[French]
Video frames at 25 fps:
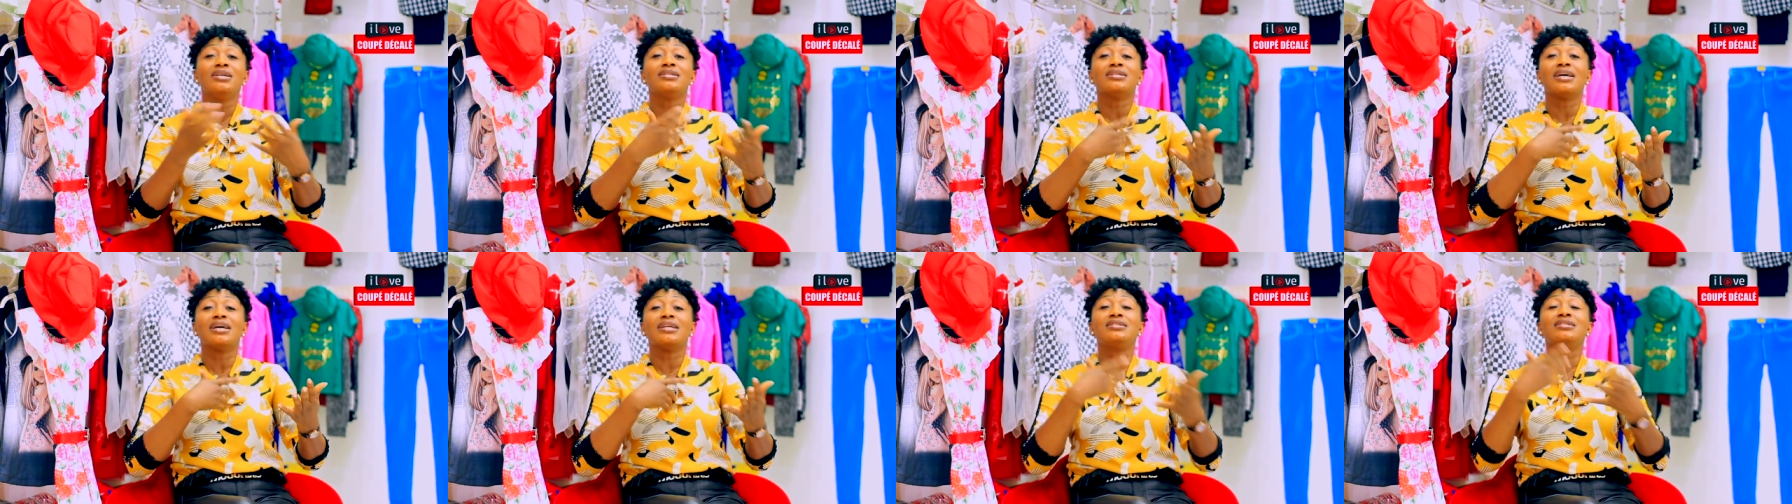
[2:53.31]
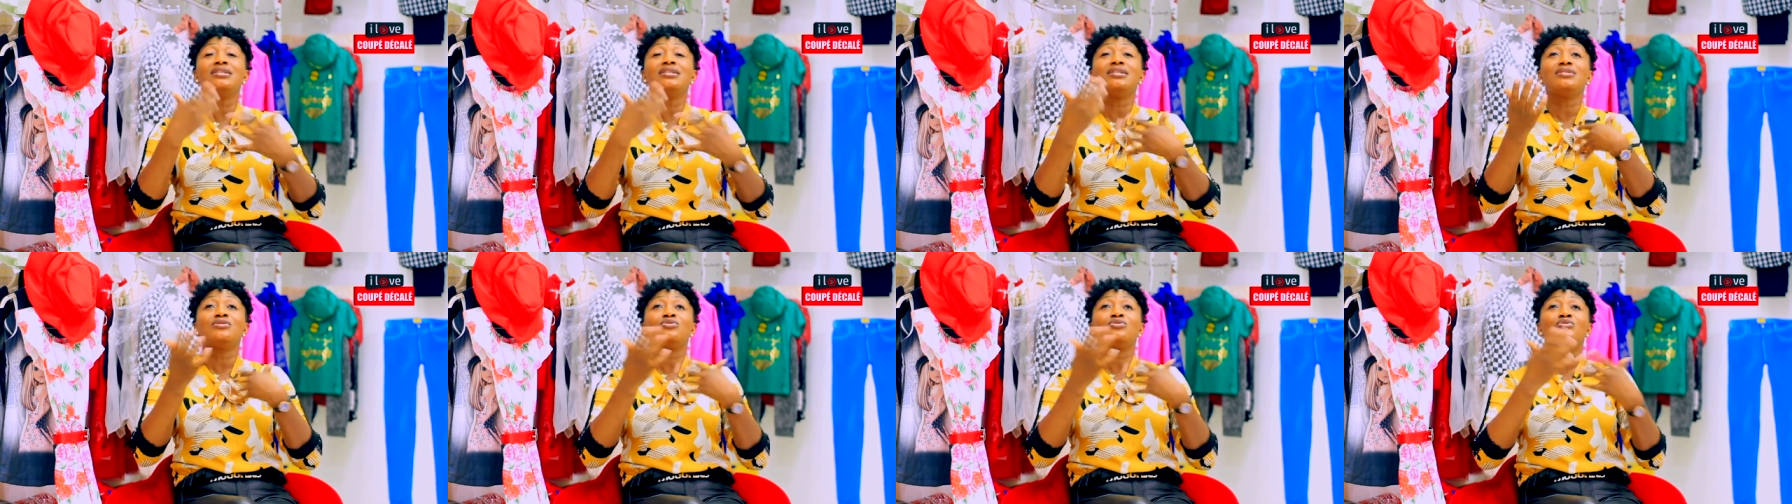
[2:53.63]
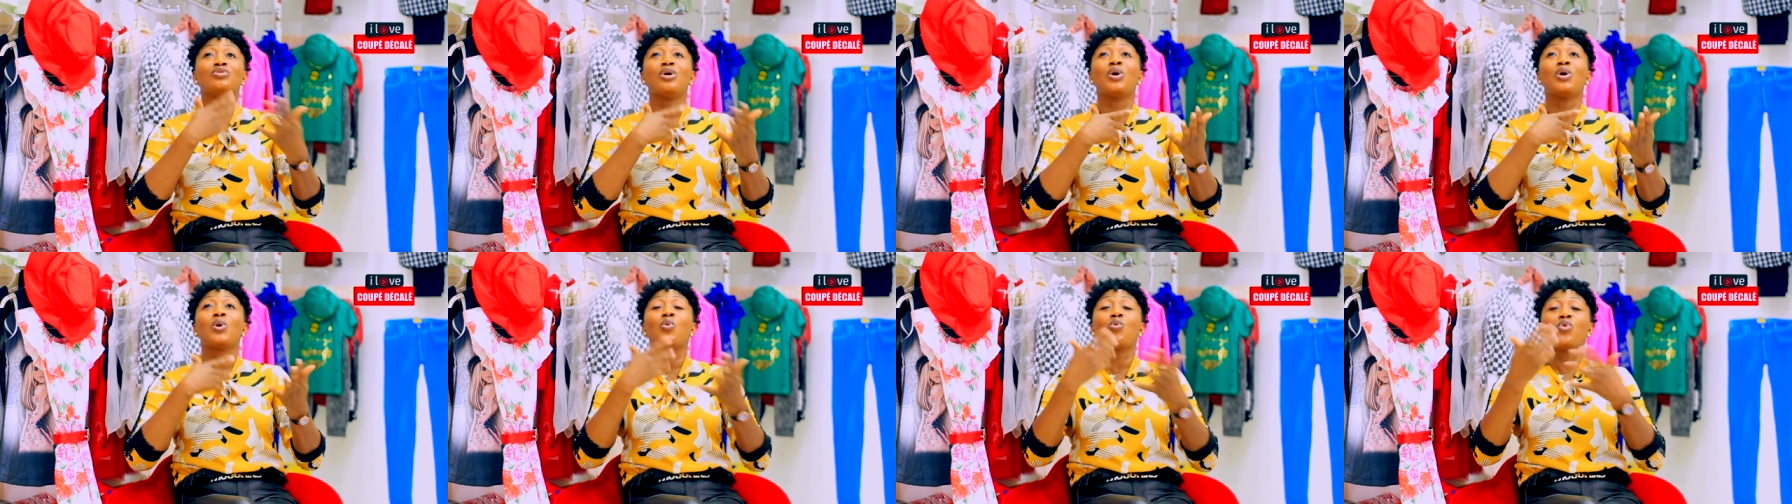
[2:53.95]
ça dit,
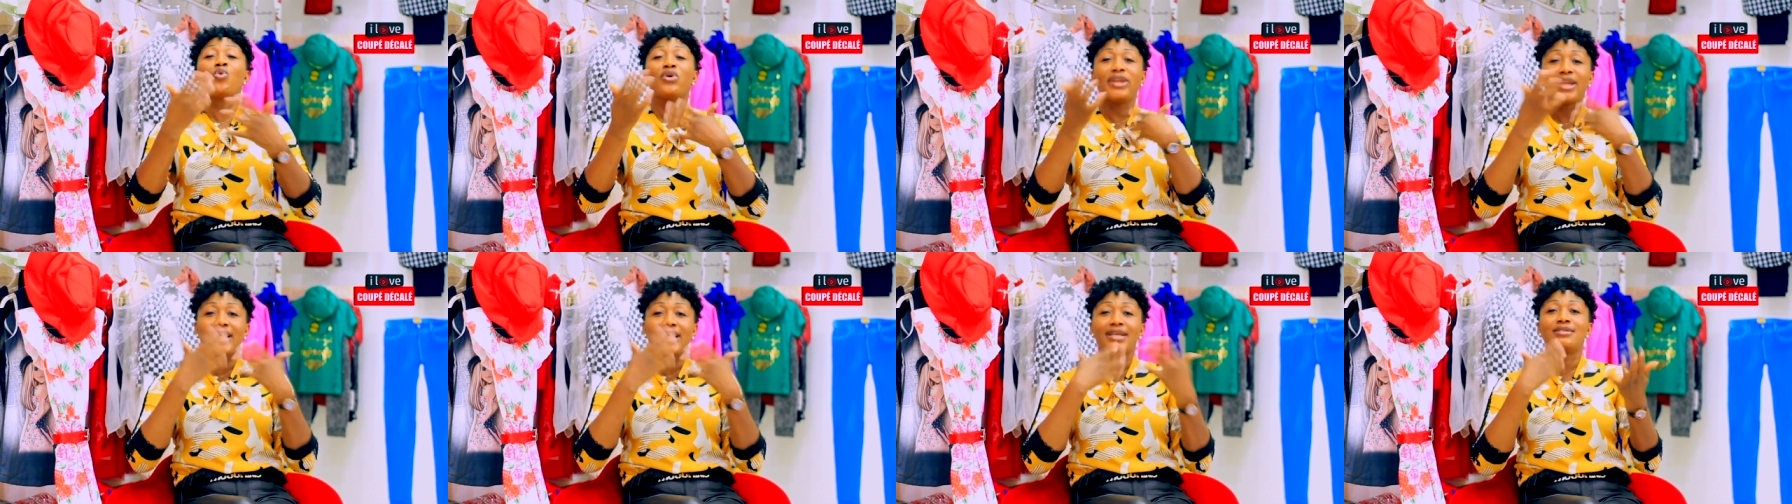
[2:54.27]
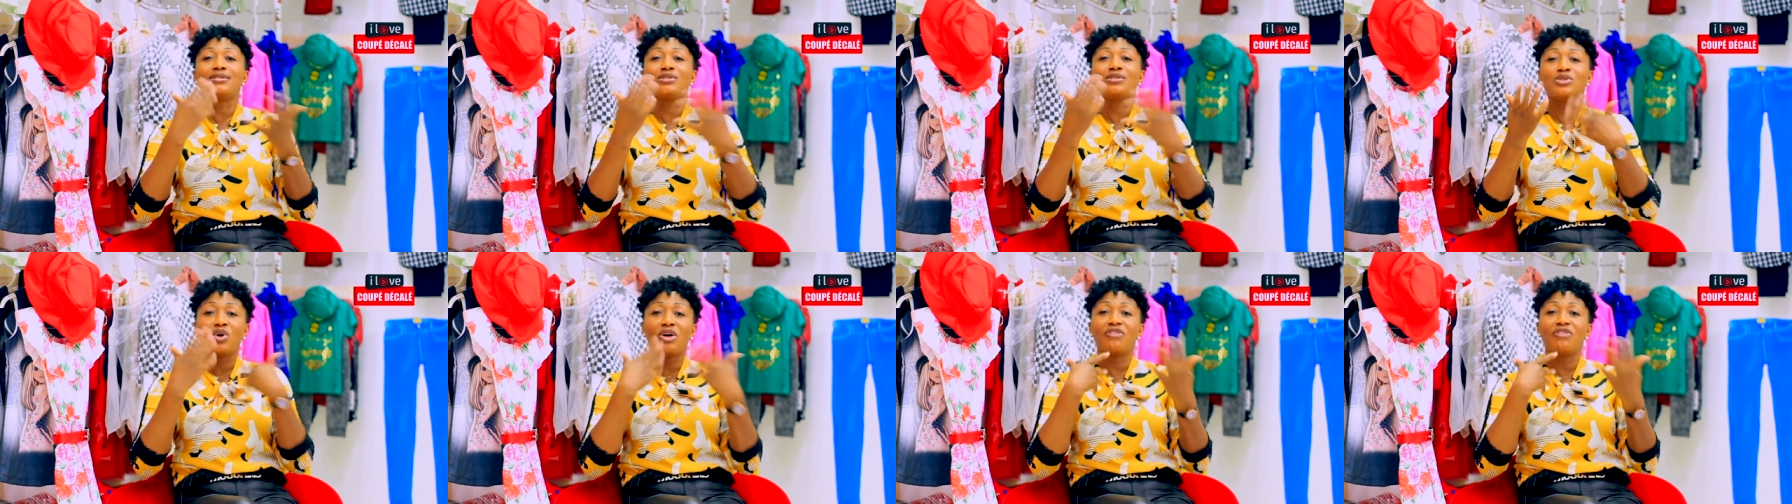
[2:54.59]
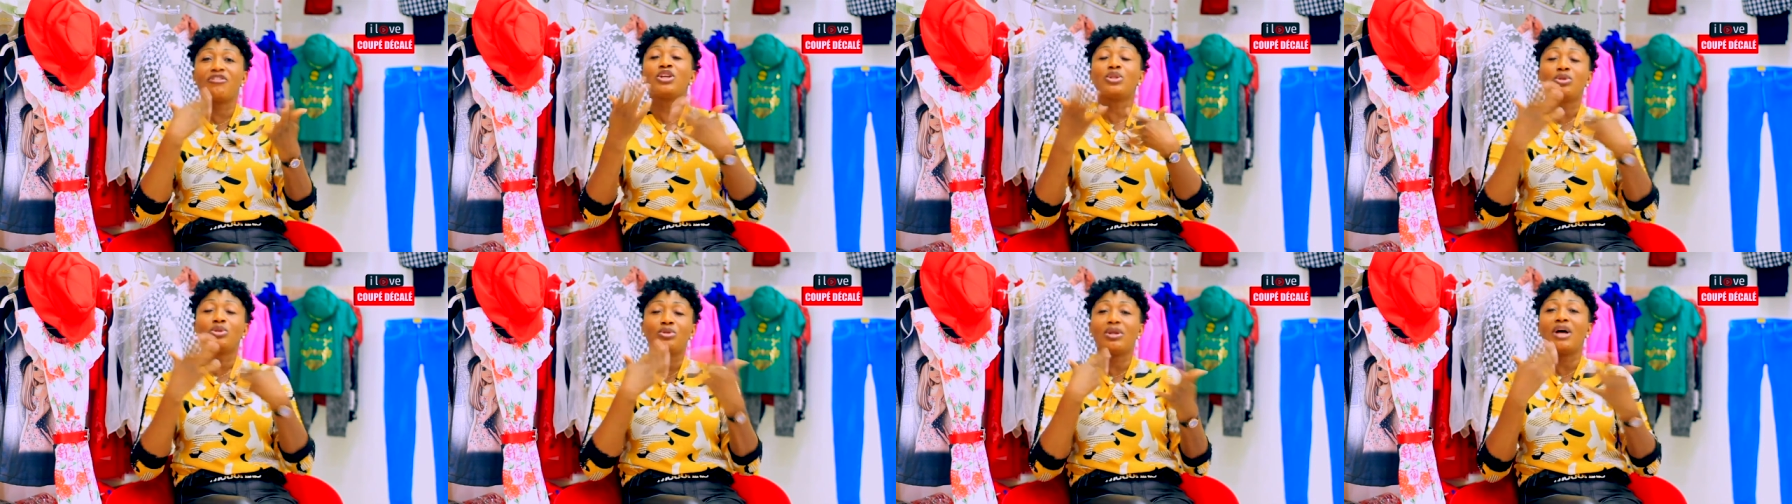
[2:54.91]
tu es en connexion
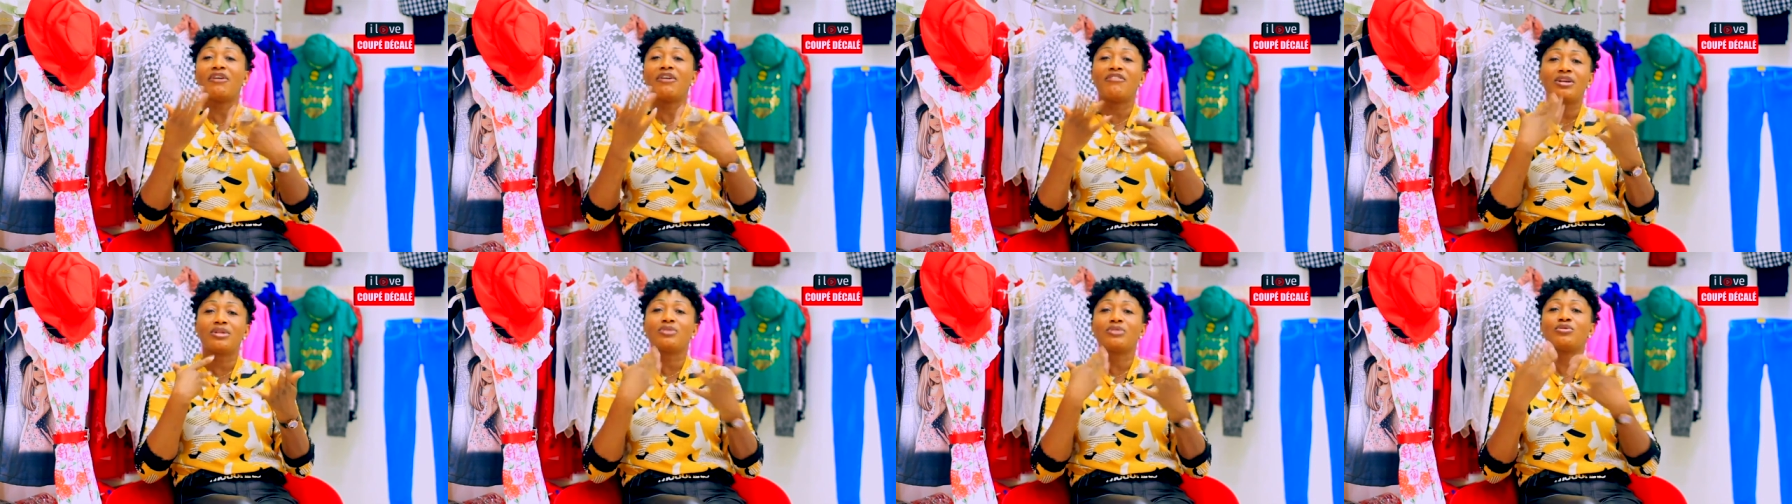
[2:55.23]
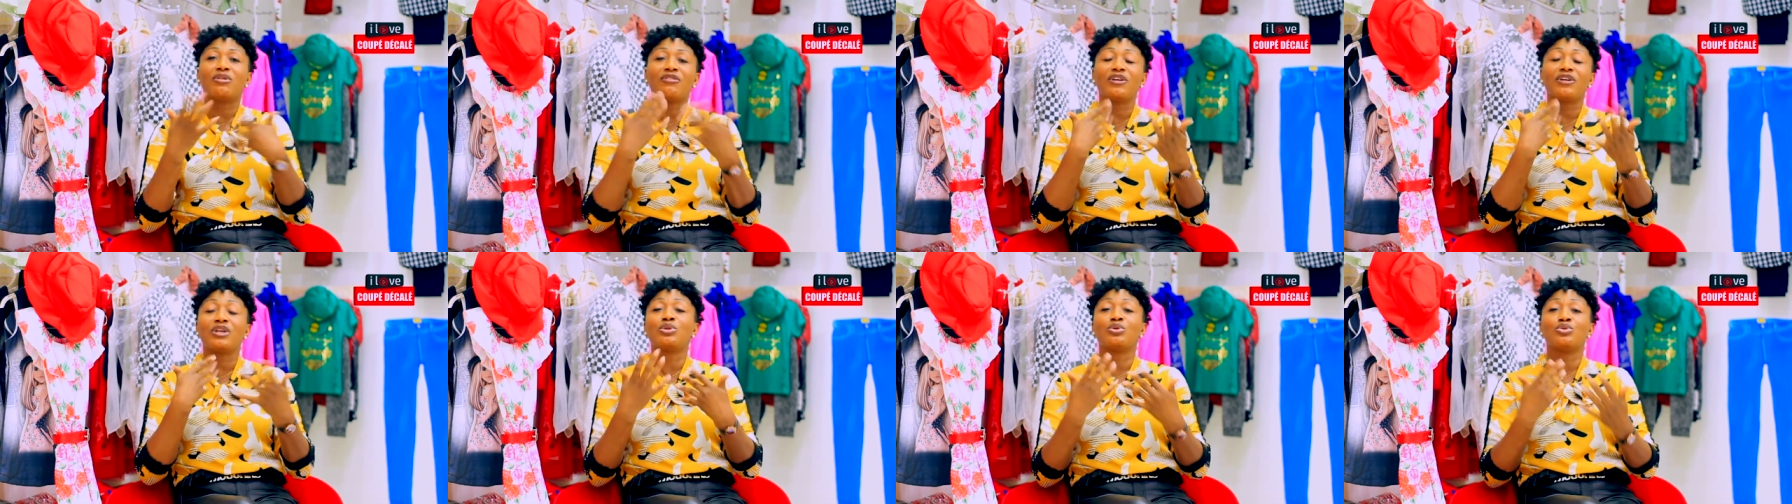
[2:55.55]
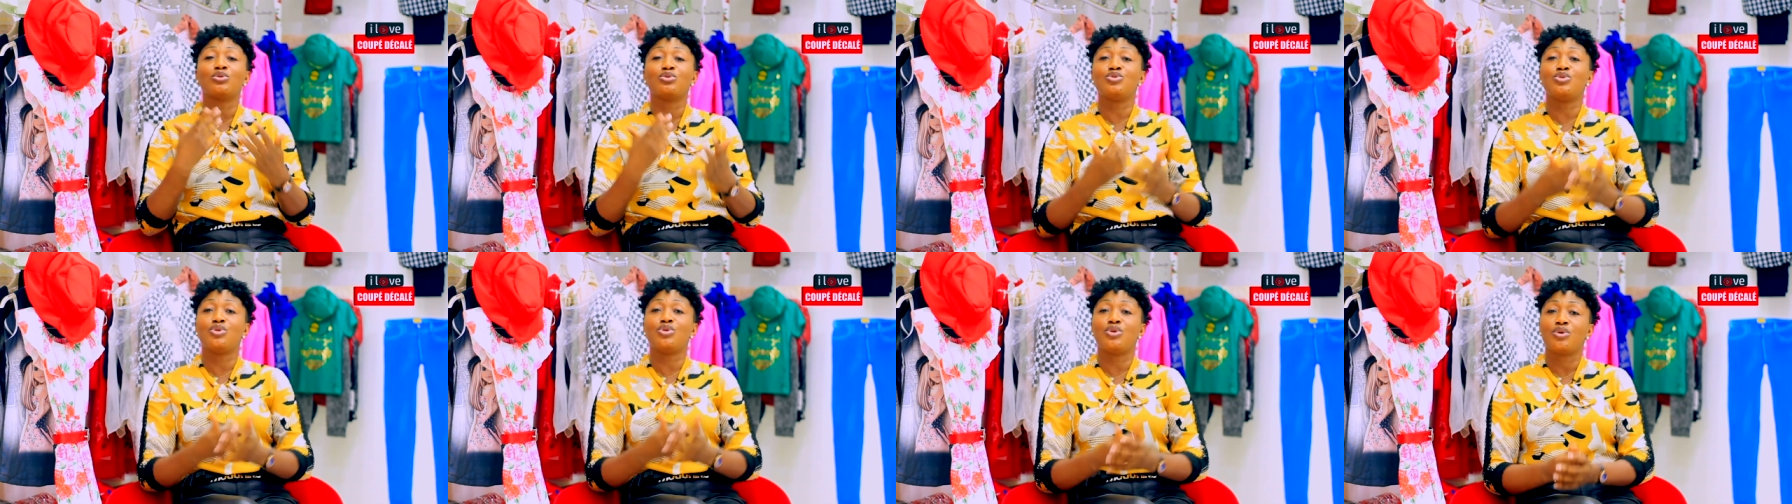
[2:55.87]
avec, avec
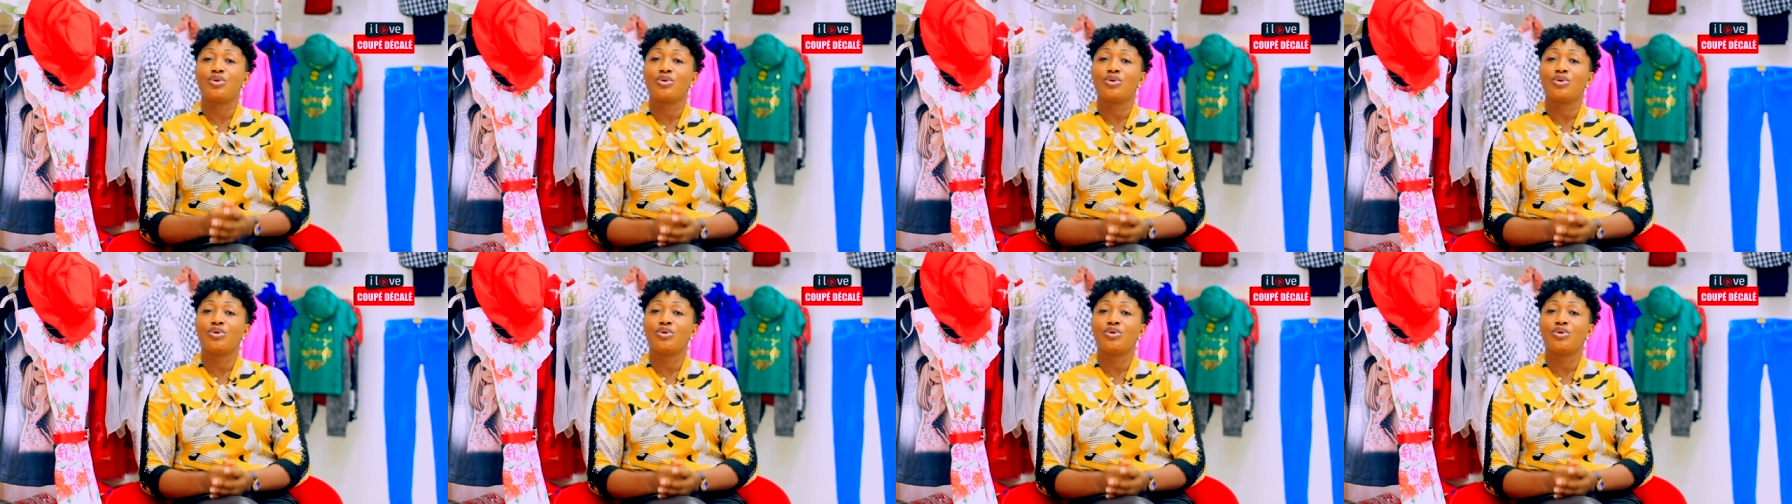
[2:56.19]
ton Dieu.